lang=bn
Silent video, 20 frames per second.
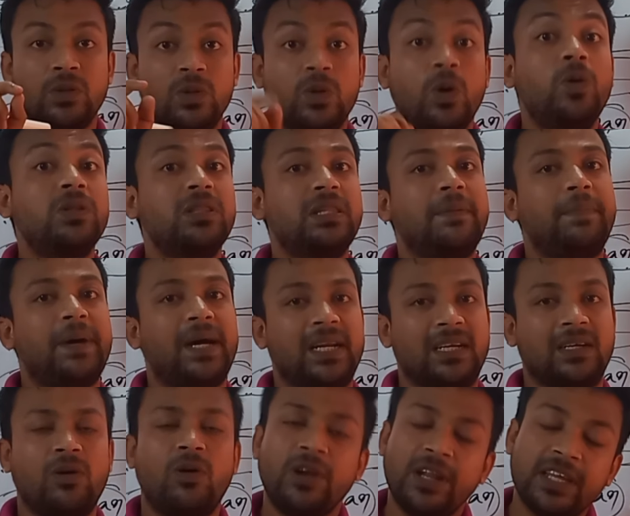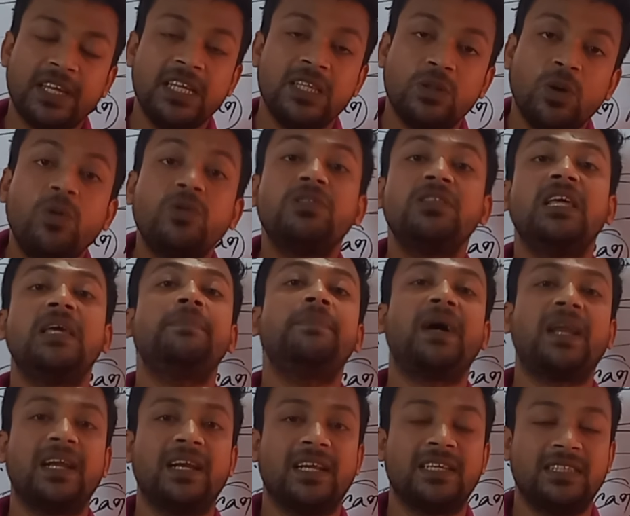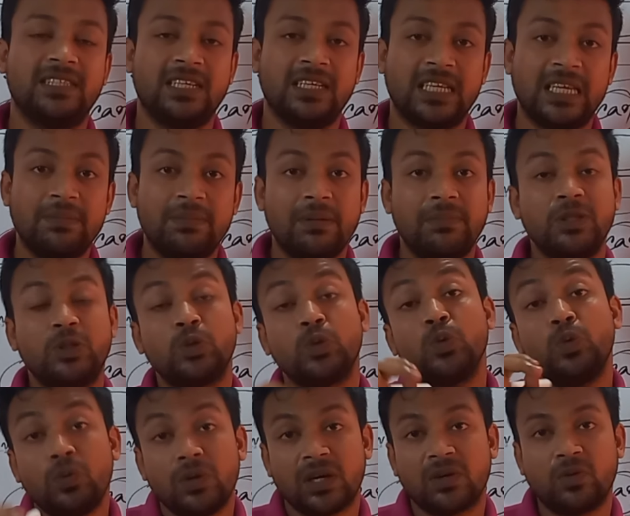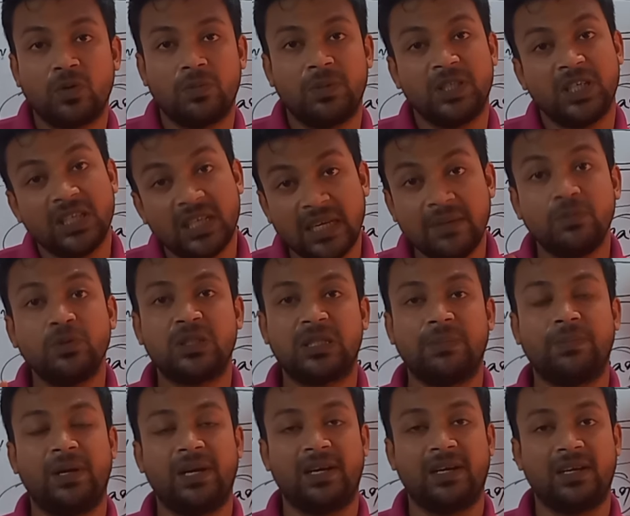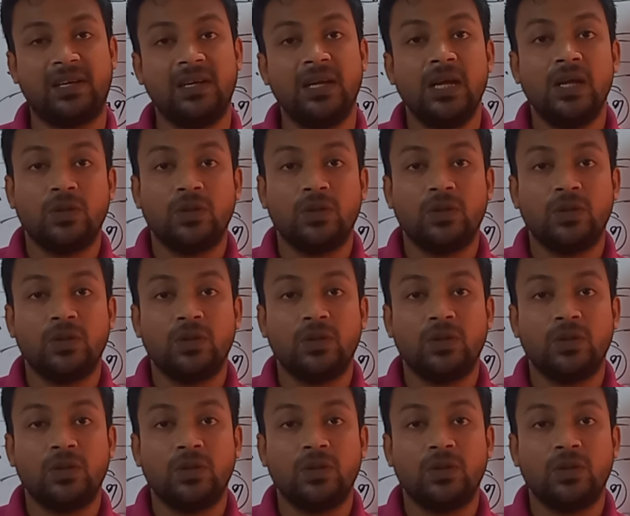ধরতে পারেন অনেকেই ধরতেই পারে না যে কিভাবে শুরুটা করবে সেটাই বুঝতে পারে না